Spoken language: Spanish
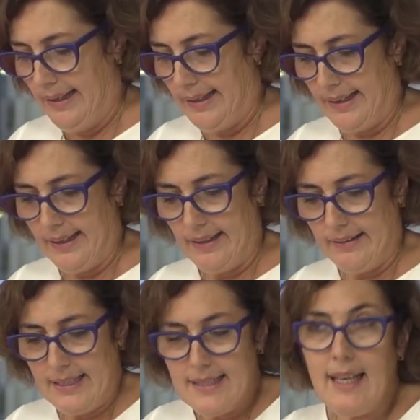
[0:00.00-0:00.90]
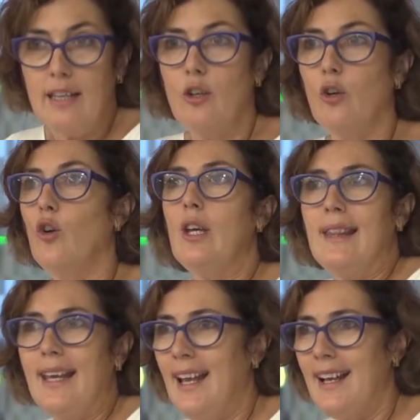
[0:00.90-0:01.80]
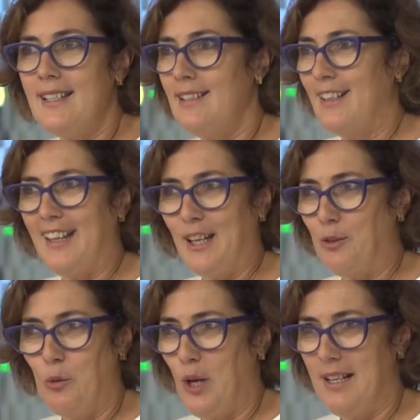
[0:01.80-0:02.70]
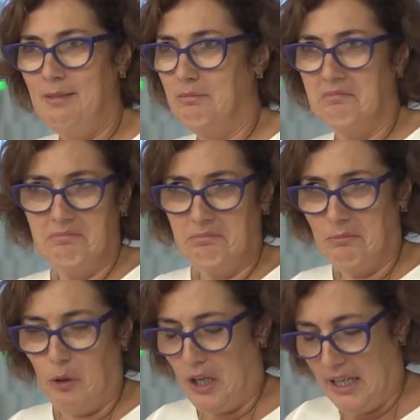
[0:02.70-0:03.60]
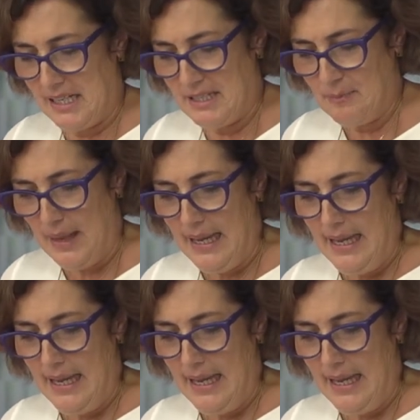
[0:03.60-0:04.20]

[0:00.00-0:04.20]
diseño, ideas, literatura, lo que queráis.